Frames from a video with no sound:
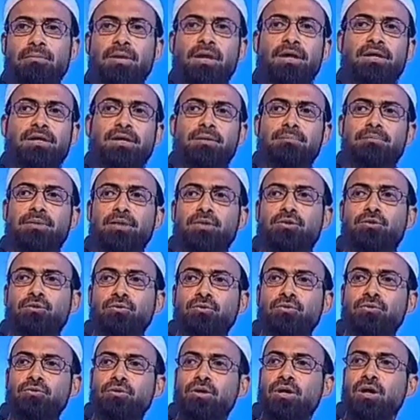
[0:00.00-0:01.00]
माइक नंबर
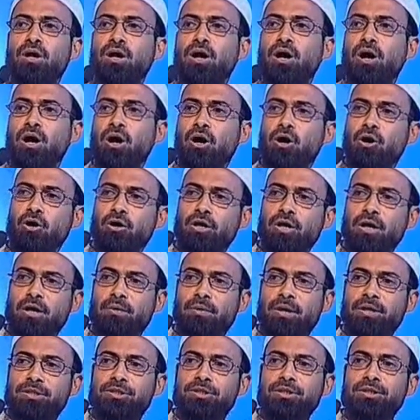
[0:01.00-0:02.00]
टू और
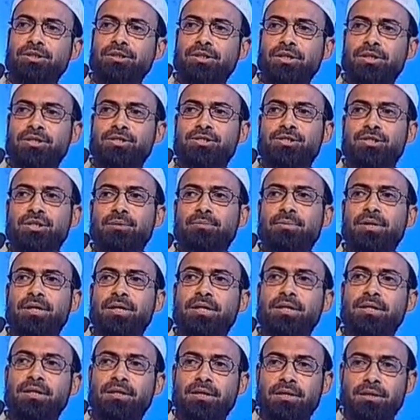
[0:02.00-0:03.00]
खातन के हिस्से
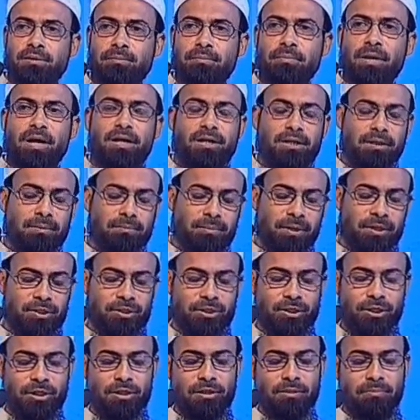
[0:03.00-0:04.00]
में माइक नंबर
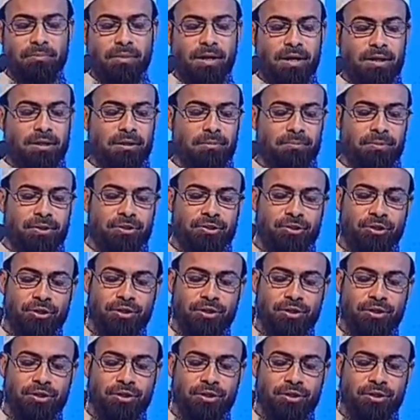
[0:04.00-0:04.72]
तीन माइक नंबर